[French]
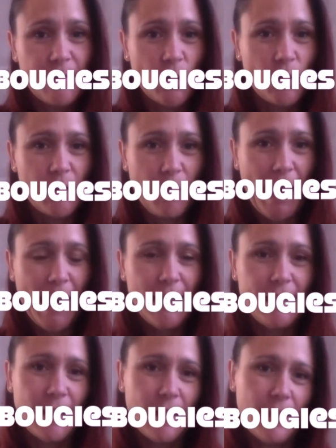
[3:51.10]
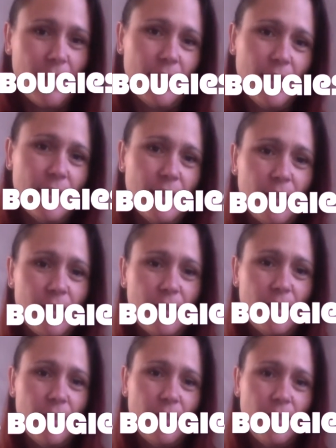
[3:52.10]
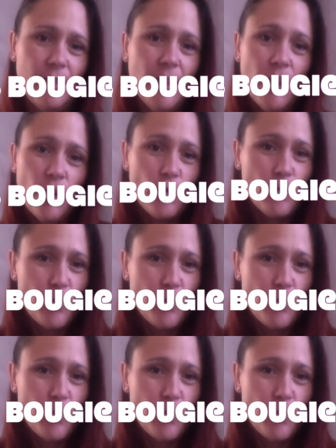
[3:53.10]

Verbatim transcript: Donc c'est pareil, c'est une